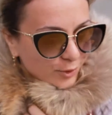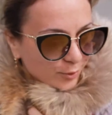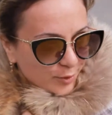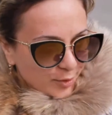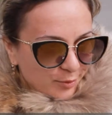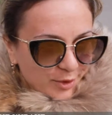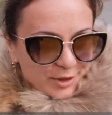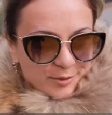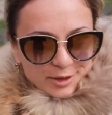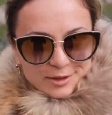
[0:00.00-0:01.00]
Крупный
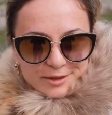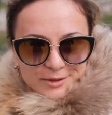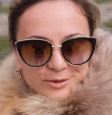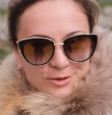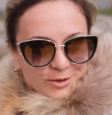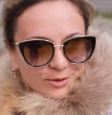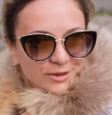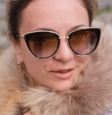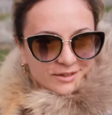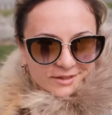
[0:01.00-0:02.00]
предприниматель, который
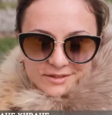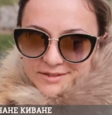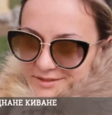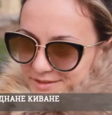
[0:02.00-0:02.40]
строит э,